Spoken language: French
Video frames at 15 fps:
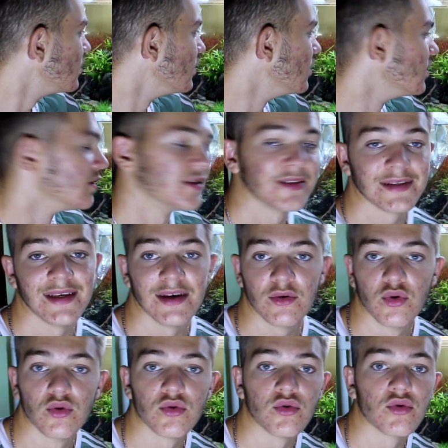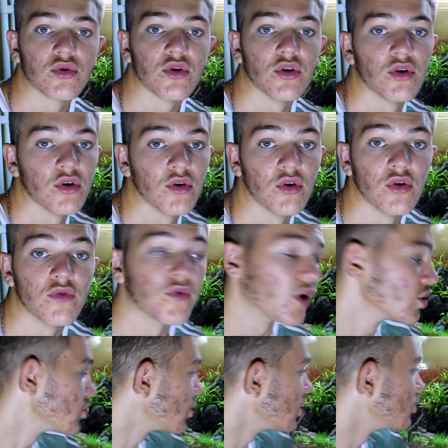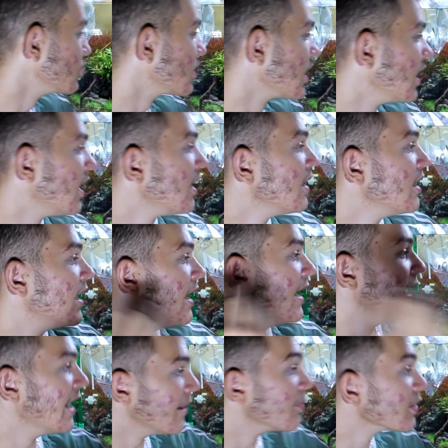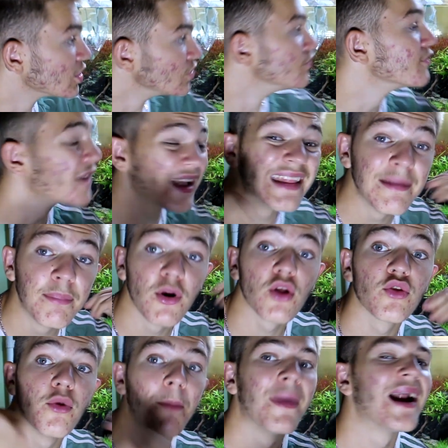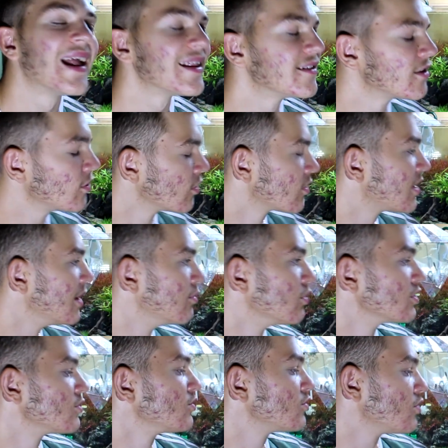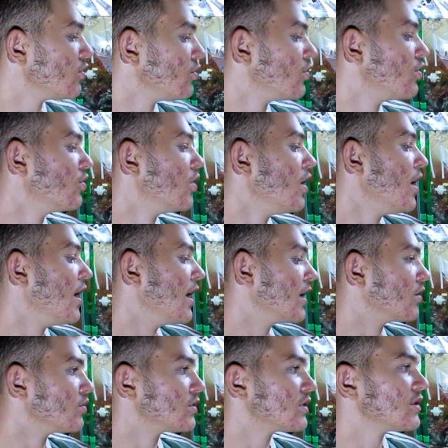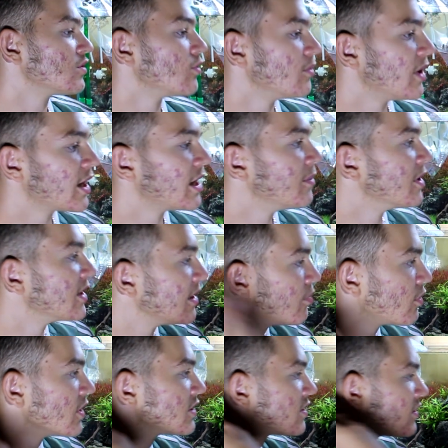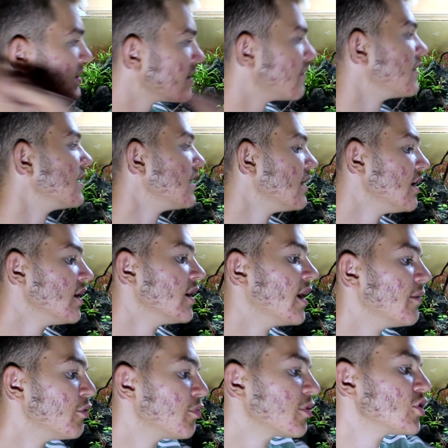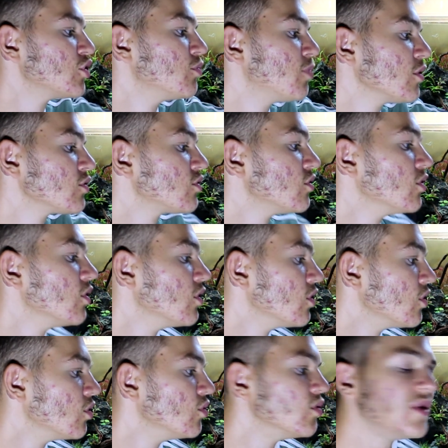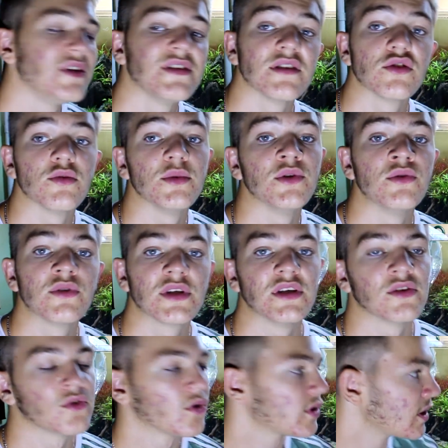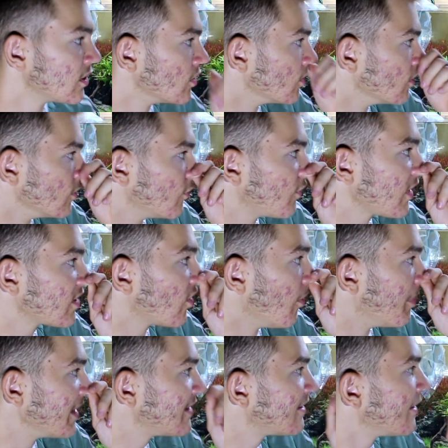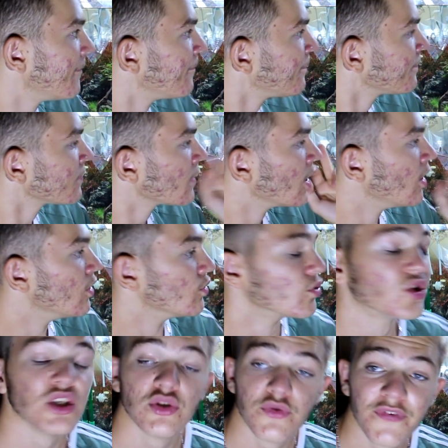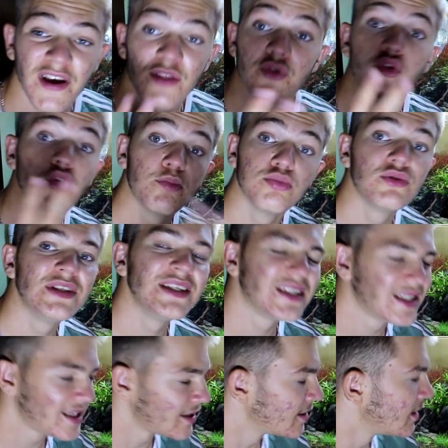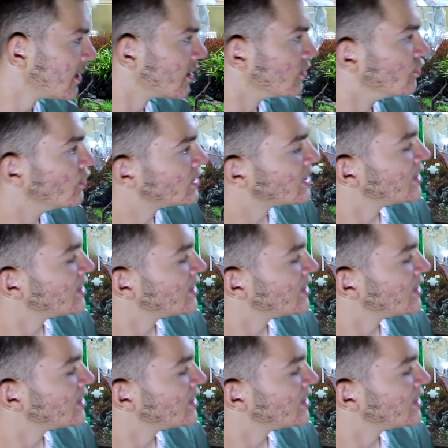euh, ce qui est con, donc euh, voilà j'en rajouterai un. Et après je vous ferai des plans de malade quand les poissons seront dans l'eau et quand ils seront bien acclimatés. Pour l'instant ça fait à peu près je pense une dizaine de minutes qu'ils sont en train de, faire trempette. Donc j'ai dû faire deux boutiques, deux